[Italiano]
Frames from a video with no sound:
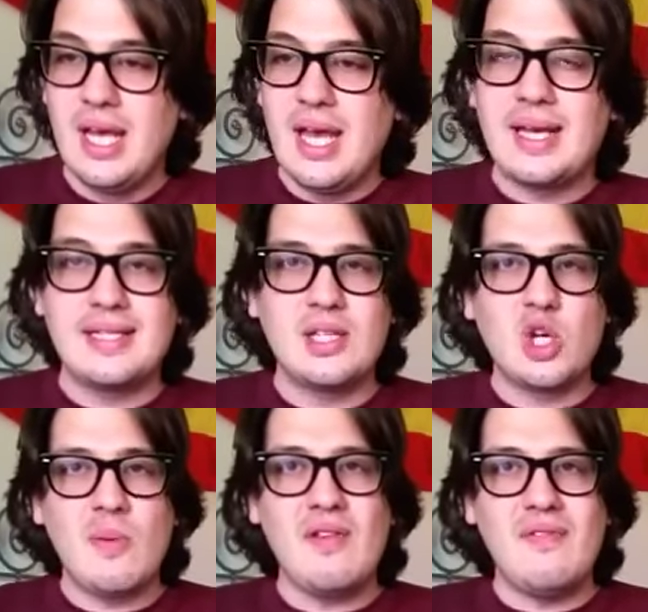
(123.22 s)
è che
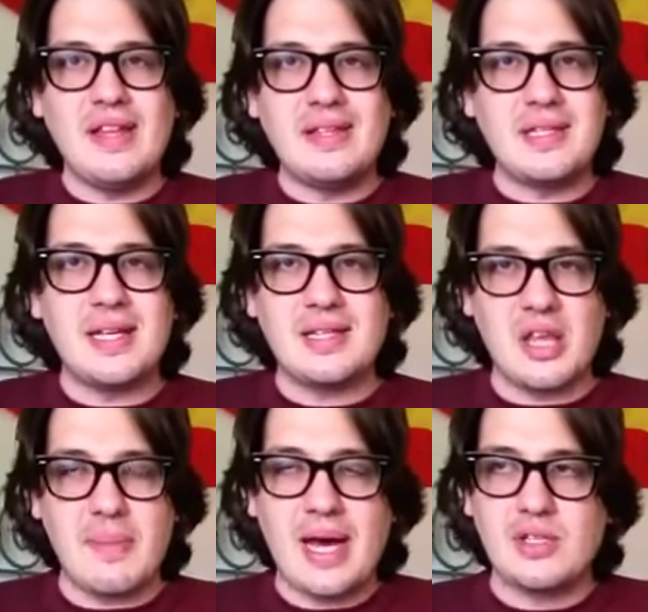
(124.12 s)
siccome il
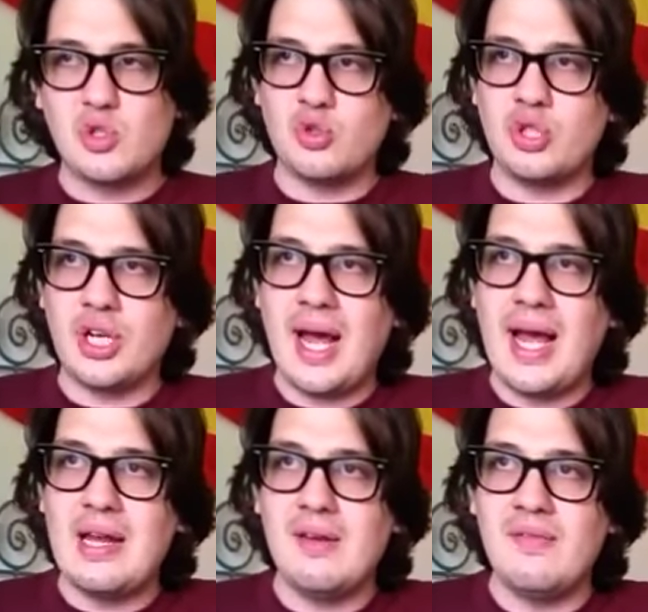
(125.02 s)
27 marzo
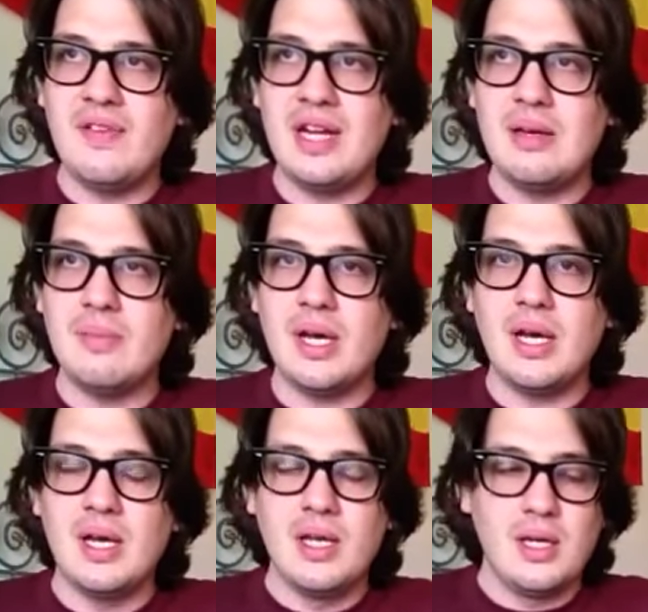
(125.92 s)
uscirà il film